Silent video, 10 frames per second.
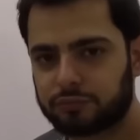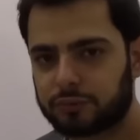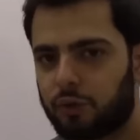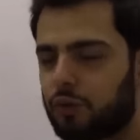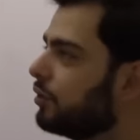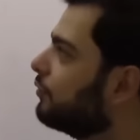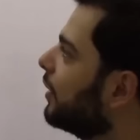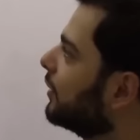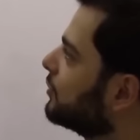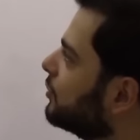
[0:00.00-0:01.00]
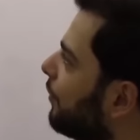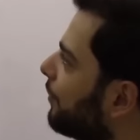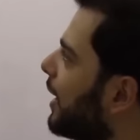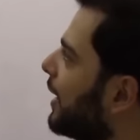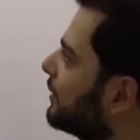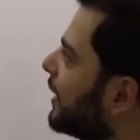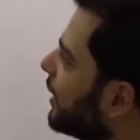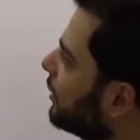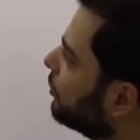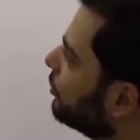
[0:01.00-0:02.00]
Então, quando eu falo assim, ó, a
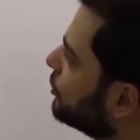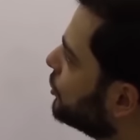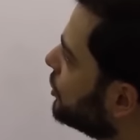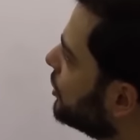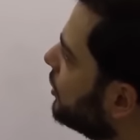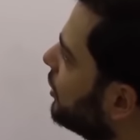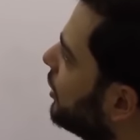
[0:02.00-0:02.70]
tecnologia